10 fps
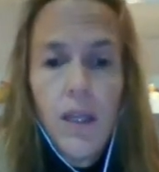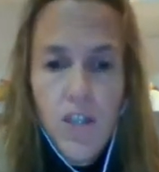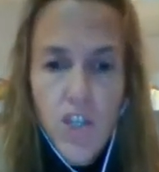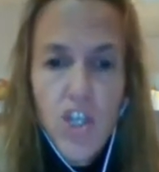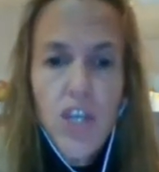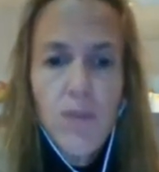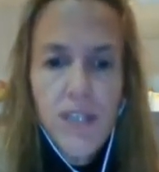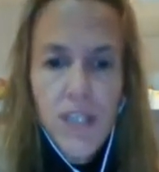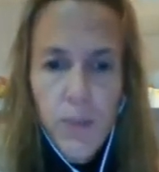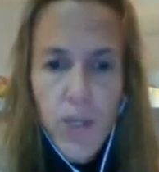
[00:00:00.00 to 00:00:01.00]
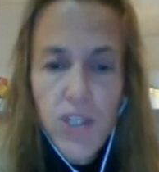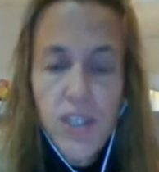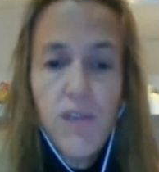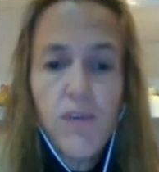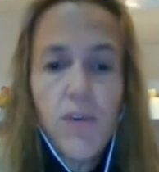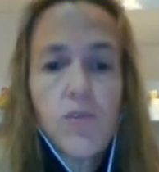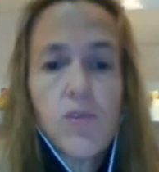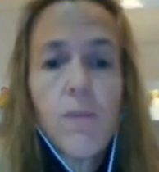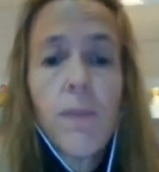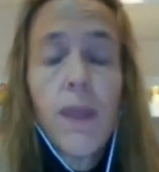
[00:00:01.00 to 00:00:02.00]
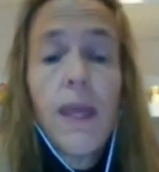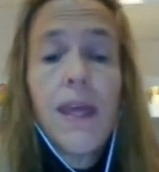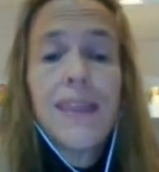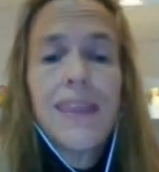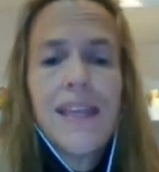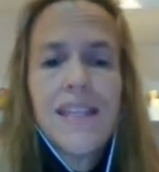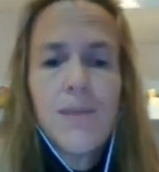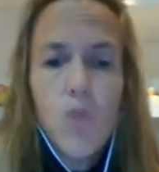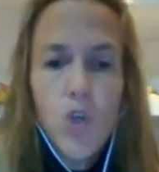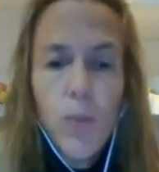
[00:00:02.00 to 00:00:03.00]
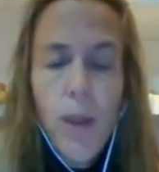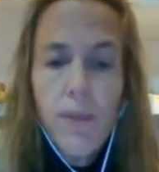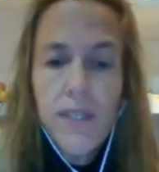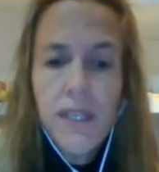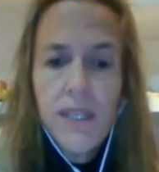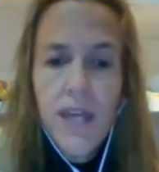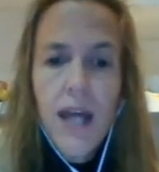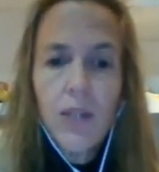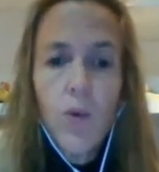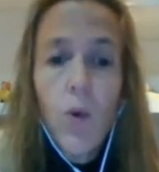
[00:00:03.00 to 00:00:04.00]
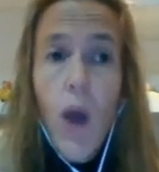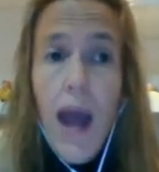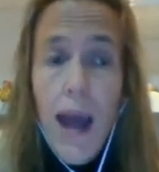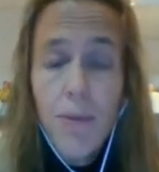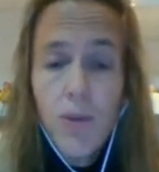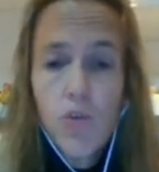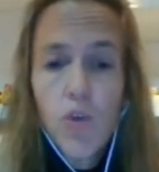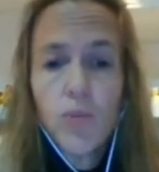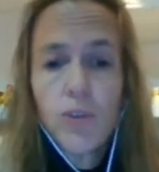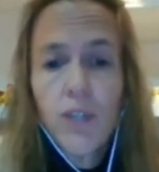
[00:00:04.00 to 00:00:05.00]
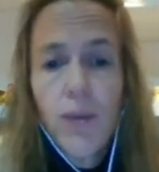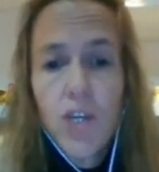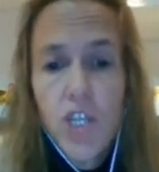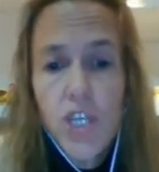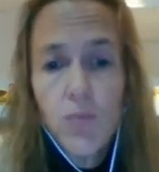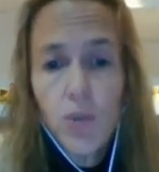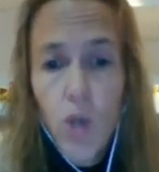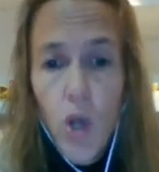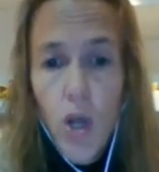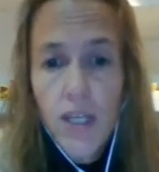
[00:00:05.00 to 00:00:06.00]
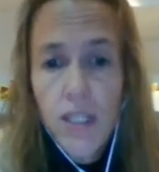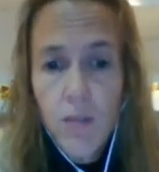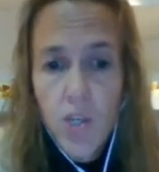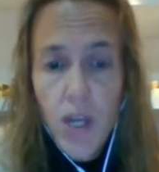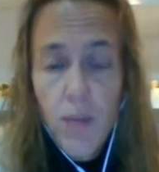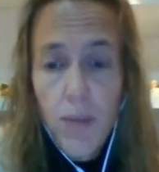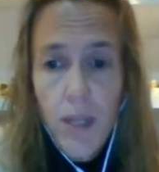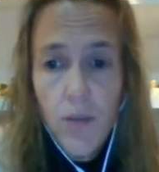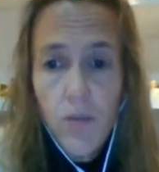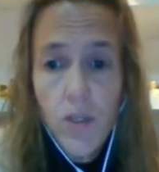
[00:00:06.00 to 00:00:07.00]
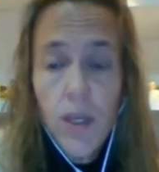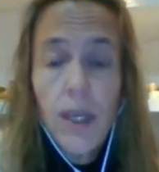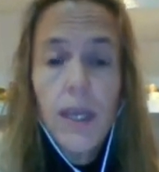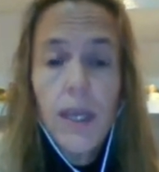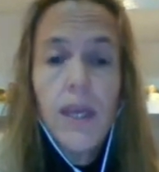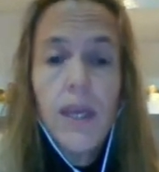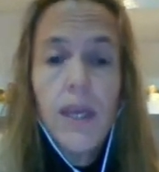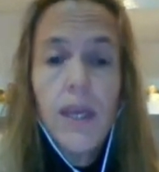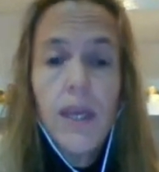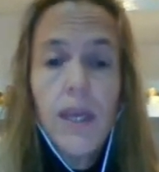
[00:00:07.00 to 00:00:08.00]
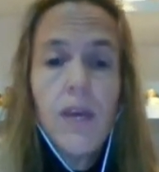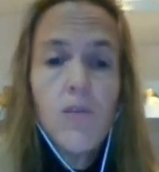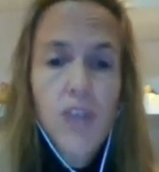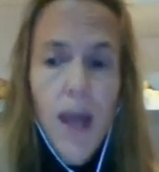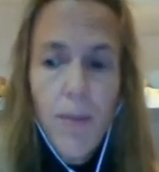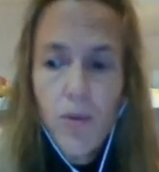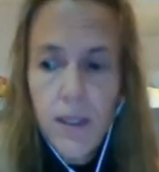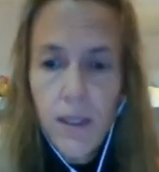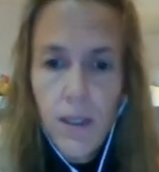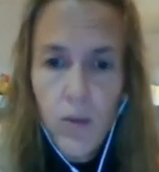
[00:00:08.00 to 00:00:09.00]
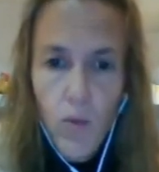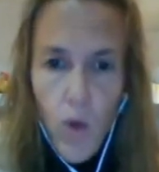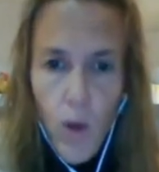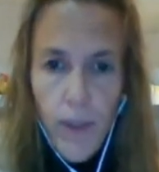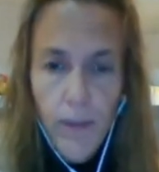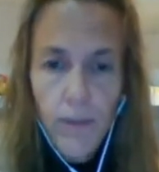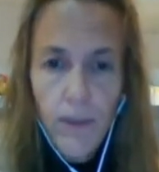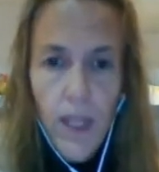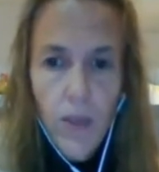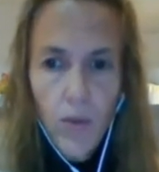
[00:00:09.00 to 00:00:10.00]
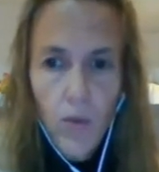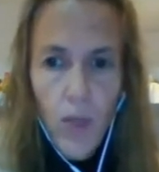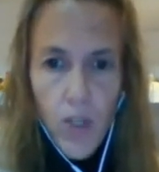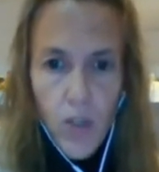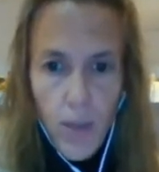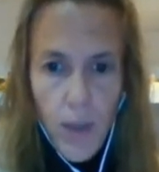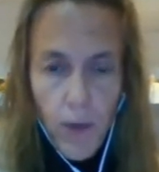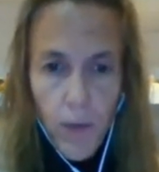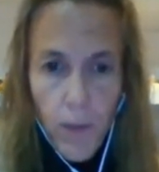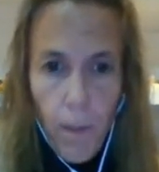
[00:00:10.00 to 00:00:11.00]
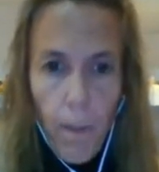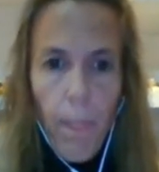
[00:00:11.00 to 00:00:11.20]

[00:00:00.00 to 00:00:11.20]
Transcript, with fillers: estigmas específicos, tem que ser muito bem pesquisado hábitos como tabagismo, drogas, medicamentos e os hábitos do homem dentro do relacionamento.